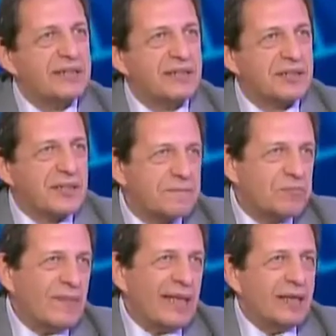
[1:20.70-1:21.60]
indikçe
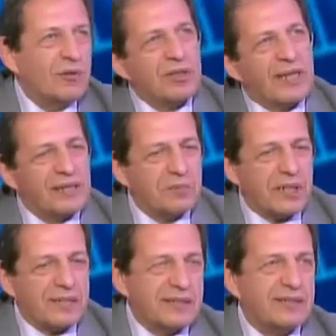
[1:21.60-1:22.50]
onlar da
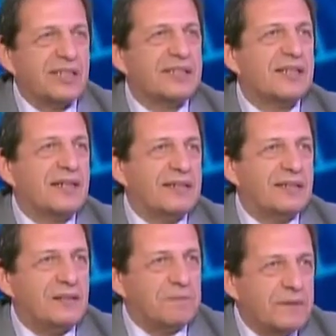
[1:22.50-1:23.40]
biraz
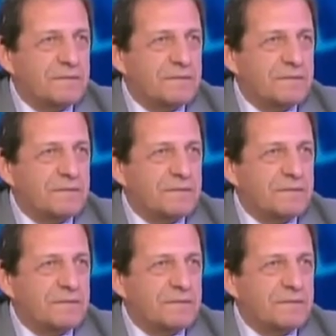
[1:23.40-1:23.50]
cesaretlenip